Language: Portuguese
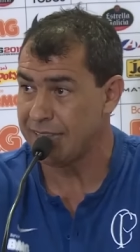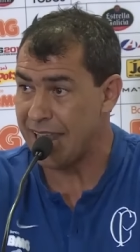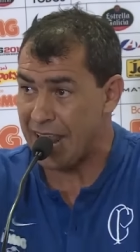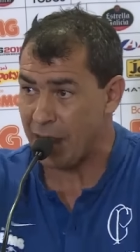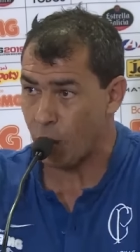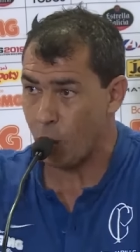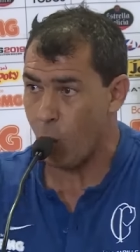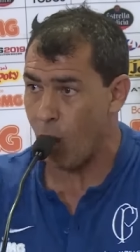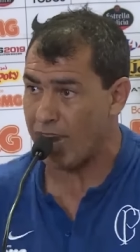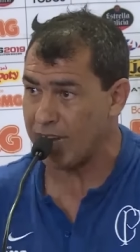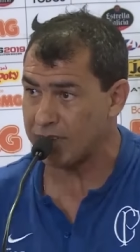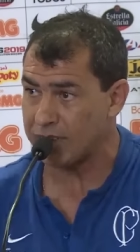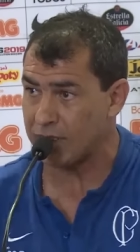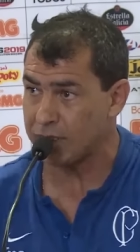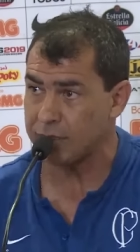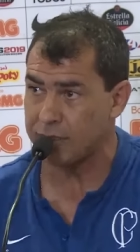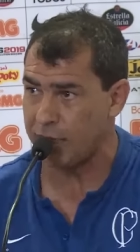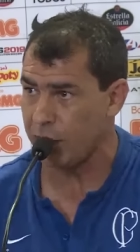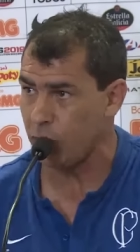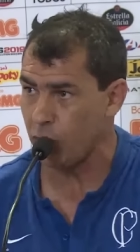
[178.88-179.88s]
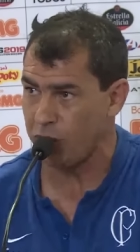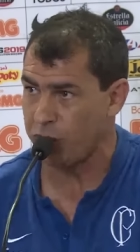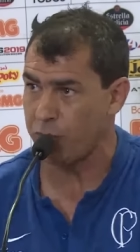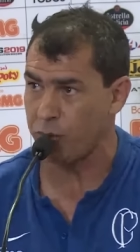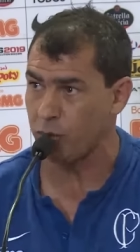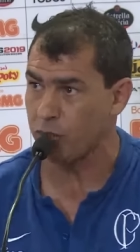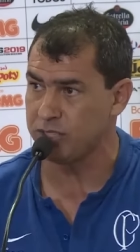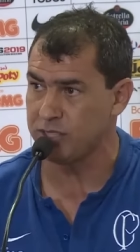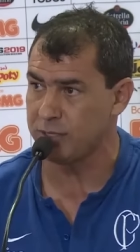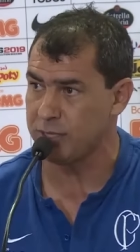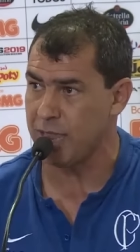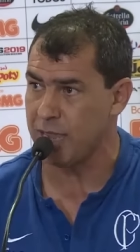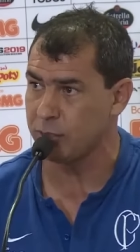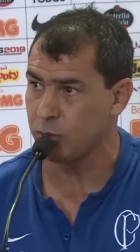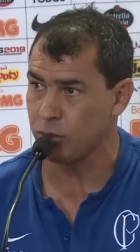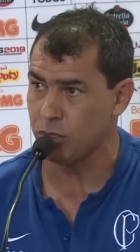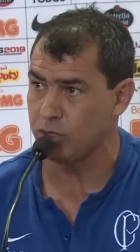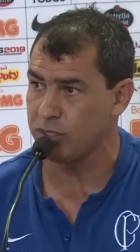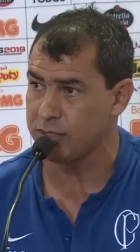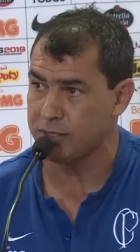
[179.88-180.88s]
Na quarta anterior foi
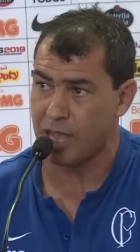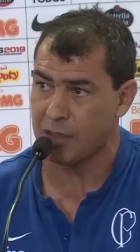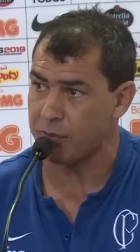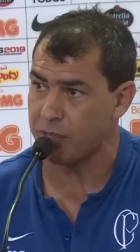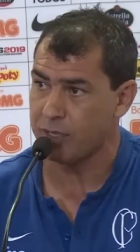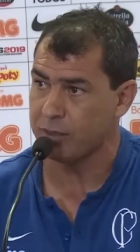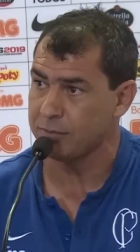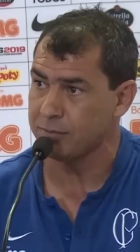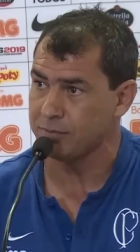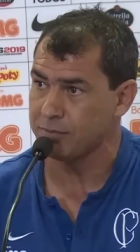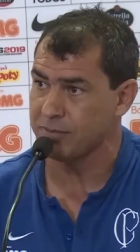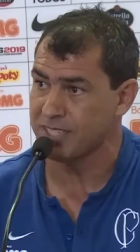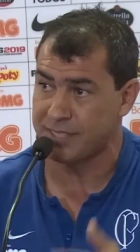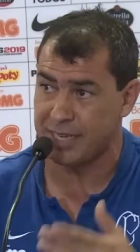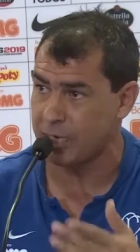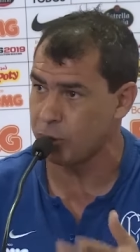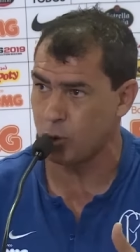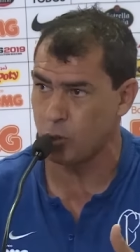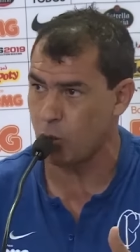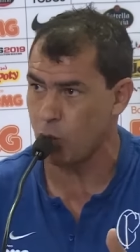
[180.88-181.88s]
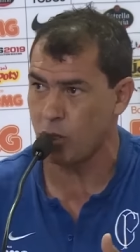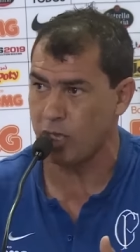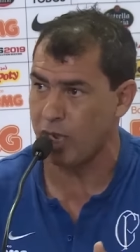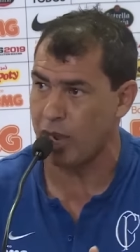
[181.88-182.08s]
noticiado que eu estava certo